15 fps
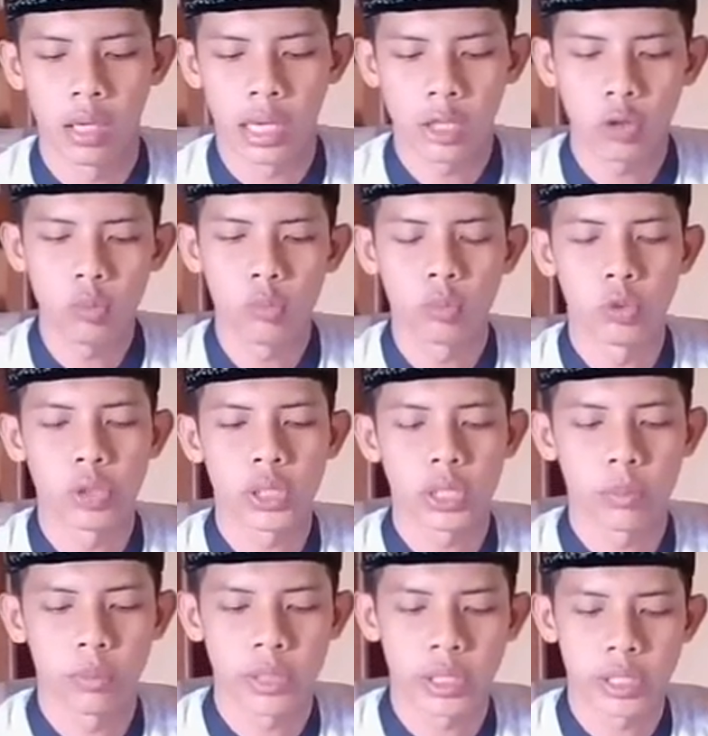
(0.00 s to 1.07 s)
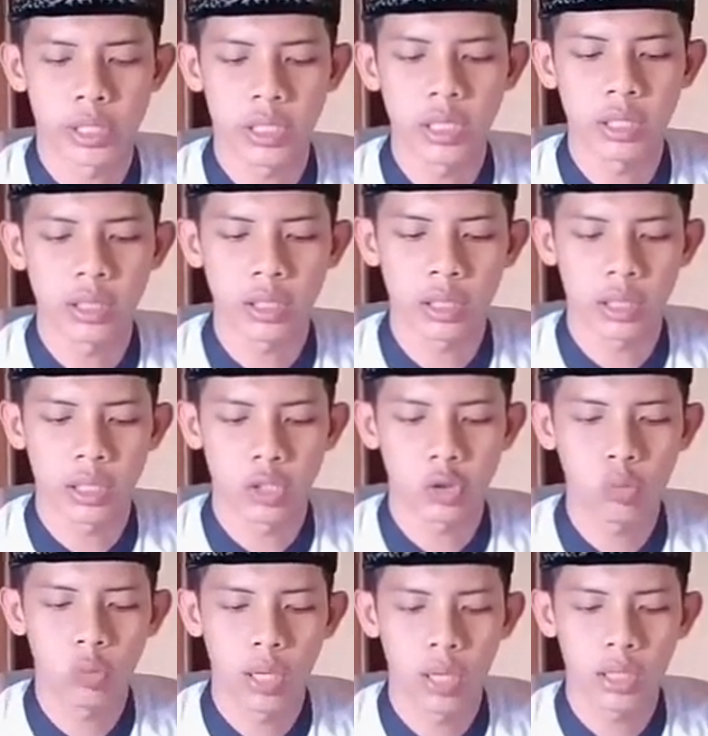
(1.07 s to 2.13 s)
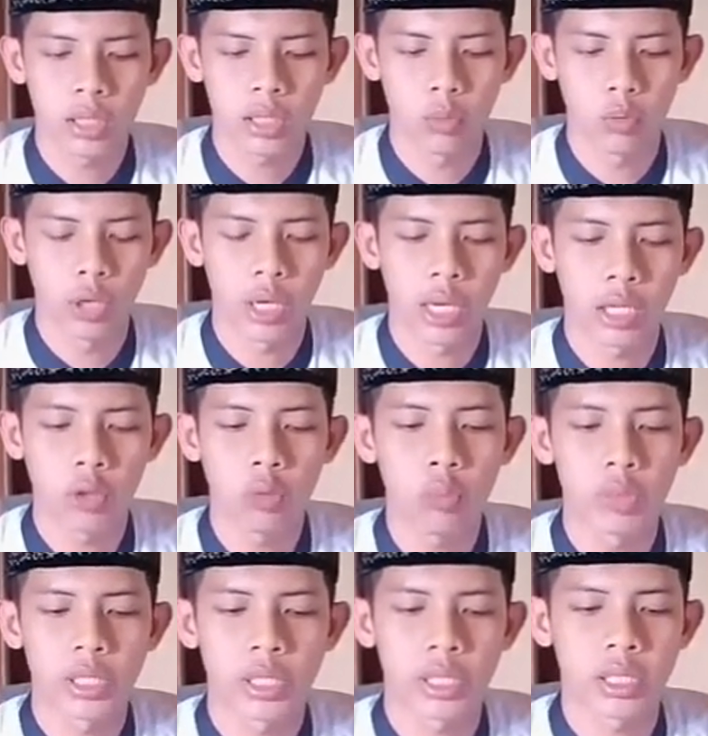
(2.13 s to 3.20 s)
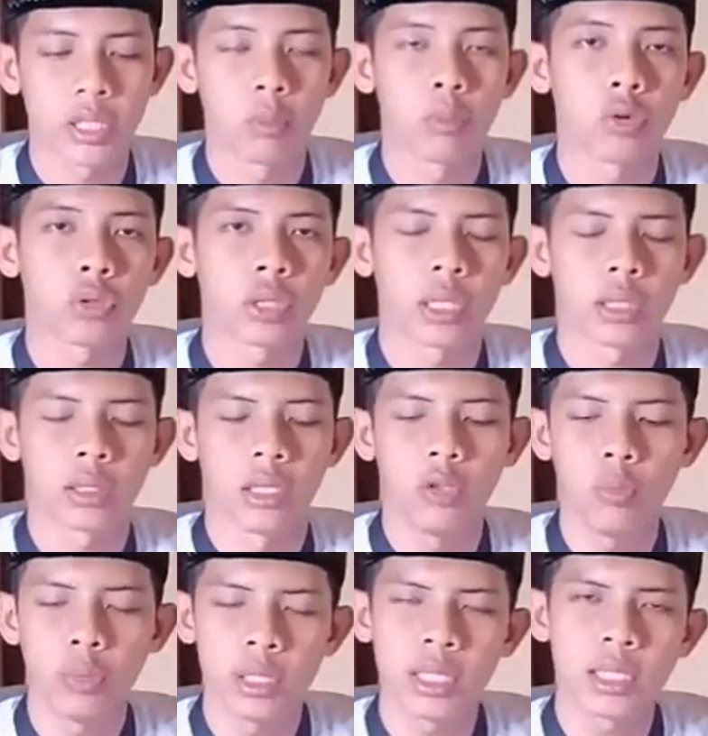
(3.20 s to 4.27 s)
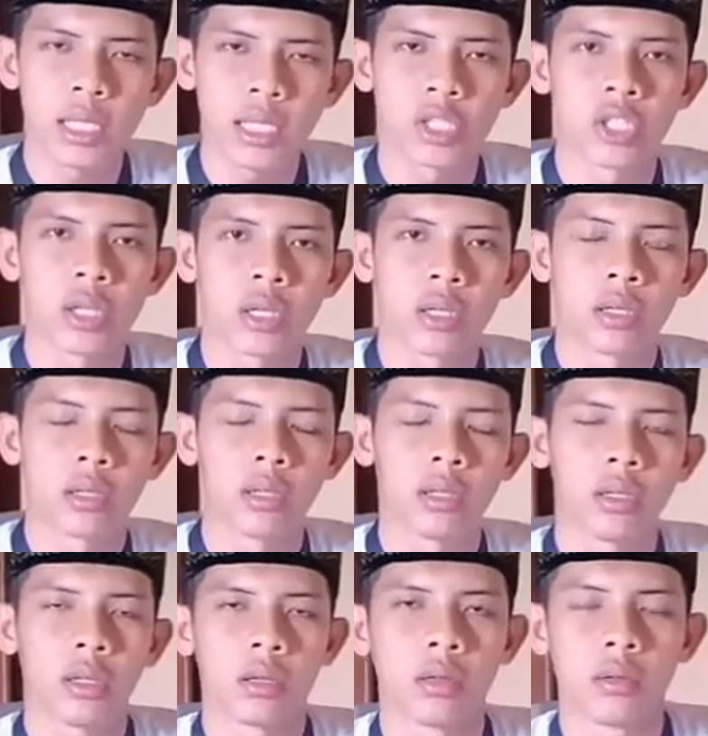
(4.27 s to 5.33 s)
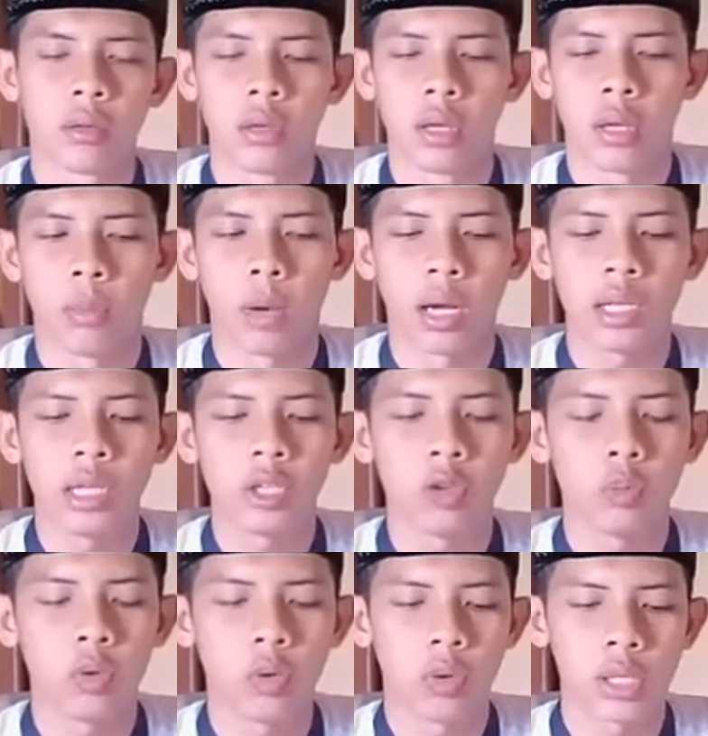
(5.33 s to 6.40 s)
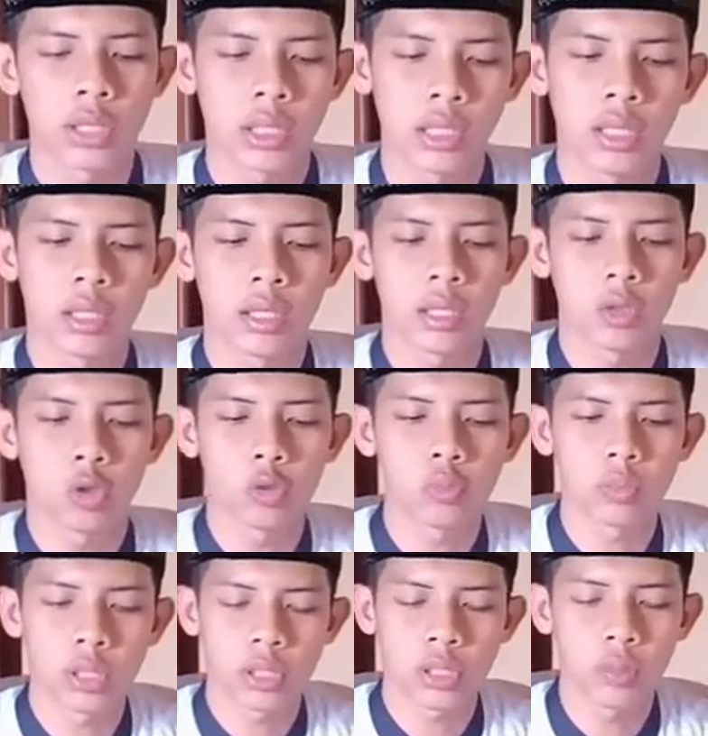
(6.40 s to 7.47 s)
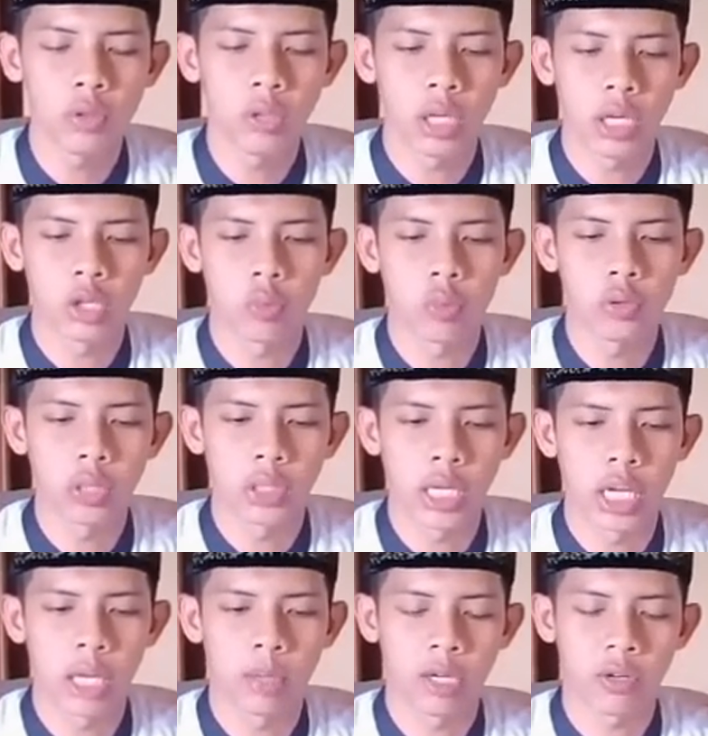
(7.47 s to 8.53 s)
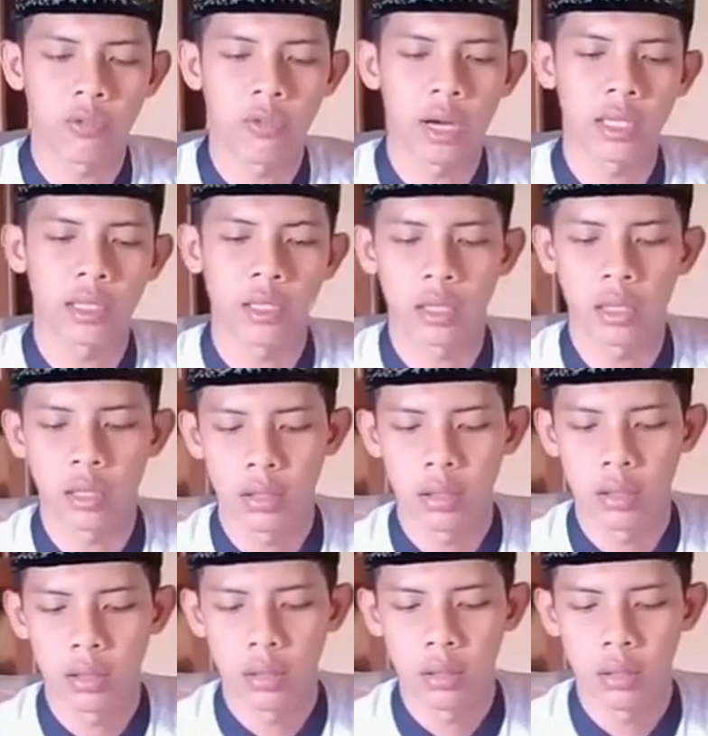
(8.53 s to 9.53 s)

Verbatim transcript: Dan antum bisa saja terkena syubhat, kemudian antum bisa saja murtad. Itu bisa saja. Ya. Makanya antum keluar saja dari grup tersebut dan itu pun tidak ada manfaatnya.